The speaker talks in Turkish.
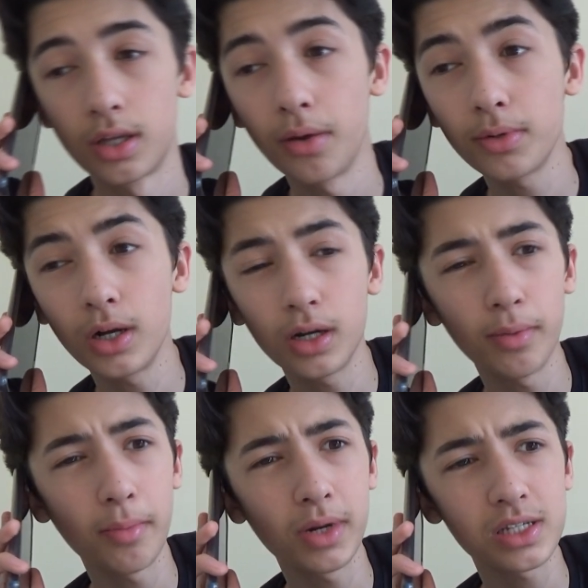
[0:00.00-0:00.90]
Tamam
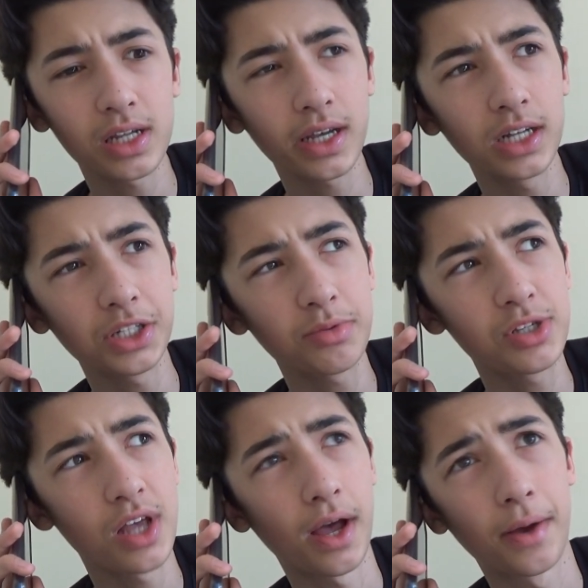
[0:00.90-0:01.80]
kanka ben birazdan geleceğim
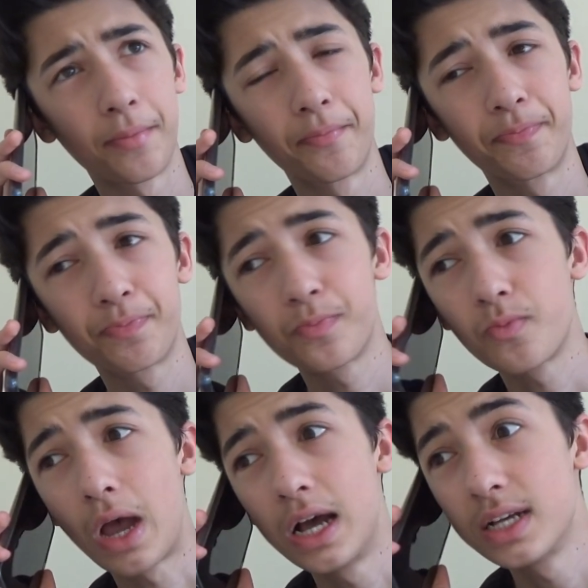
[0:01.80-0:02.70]
size.
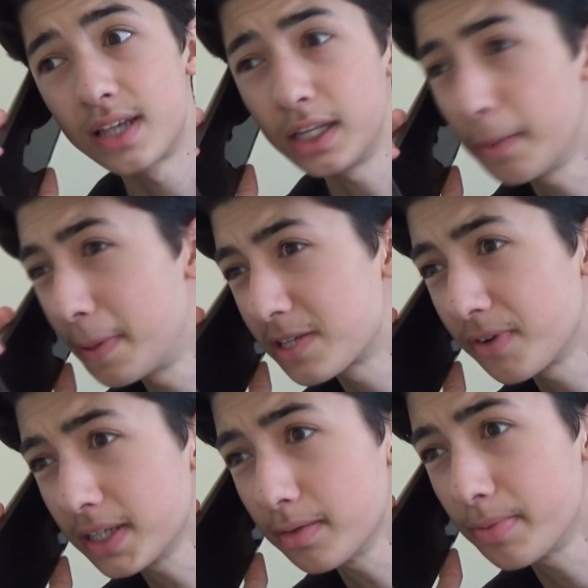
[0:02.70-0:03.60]
Cık, sende pes
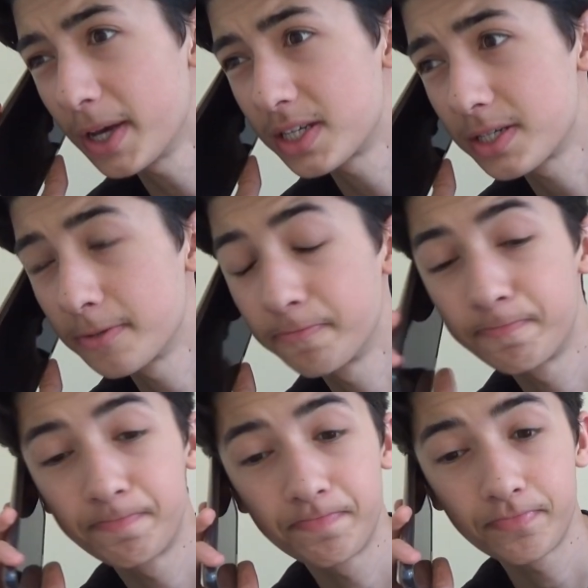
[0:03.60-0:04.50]
var değil mi pes?
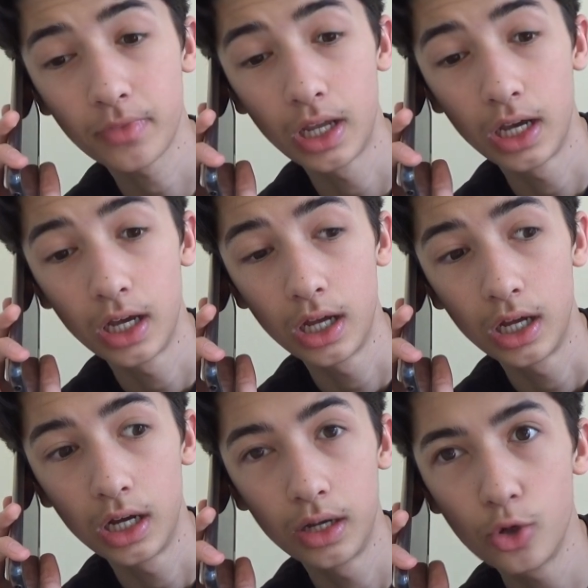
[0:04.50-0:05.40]

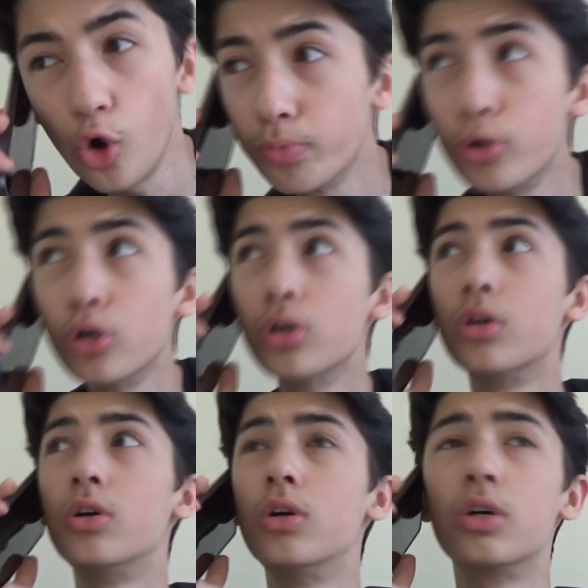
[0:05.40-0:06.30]
Yok
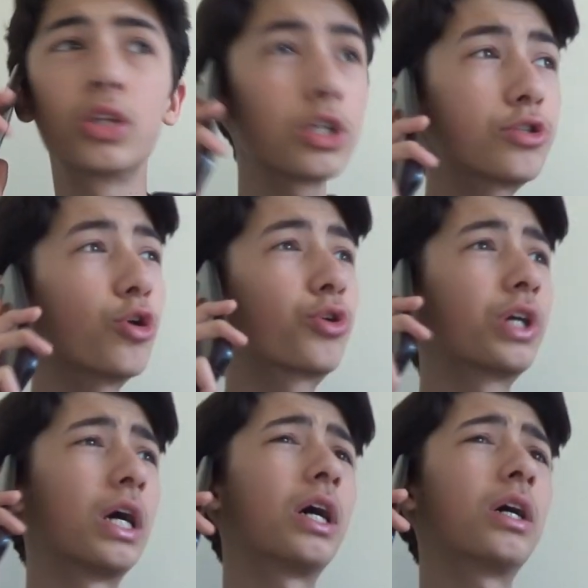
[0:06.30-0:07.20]
mu? Nasıl
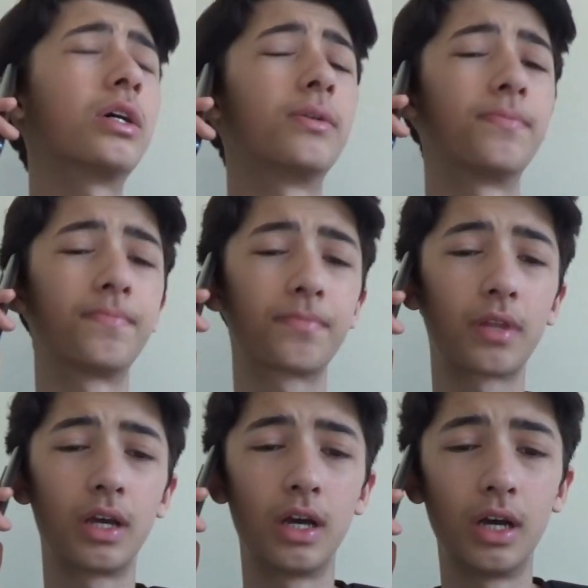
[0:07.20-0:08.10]
yok ya?
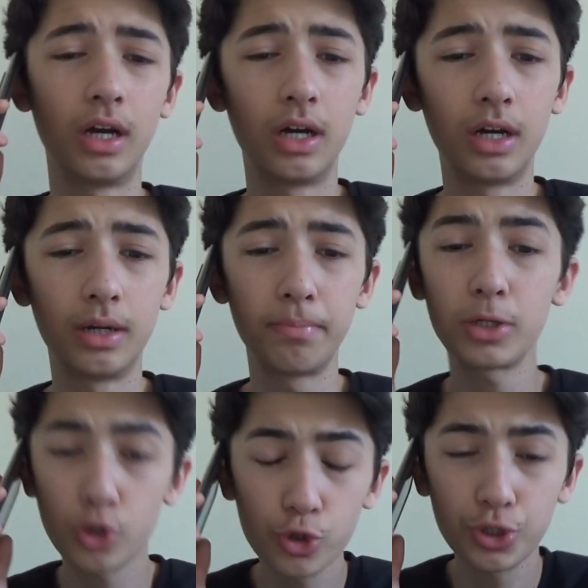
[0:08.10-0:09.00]

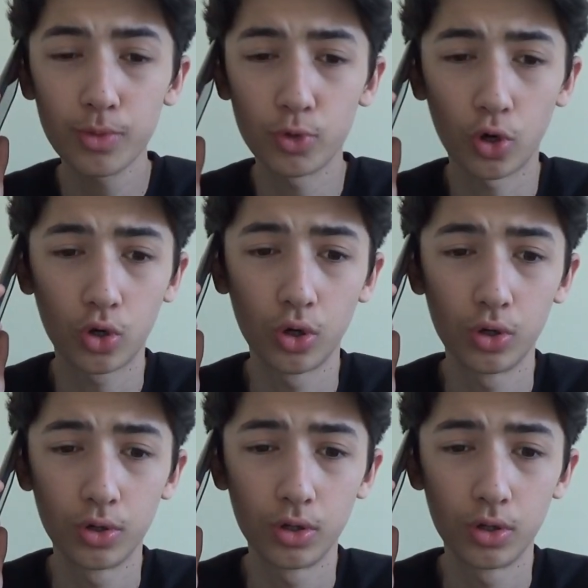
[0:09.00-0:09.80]
Pes 13 de mi yok?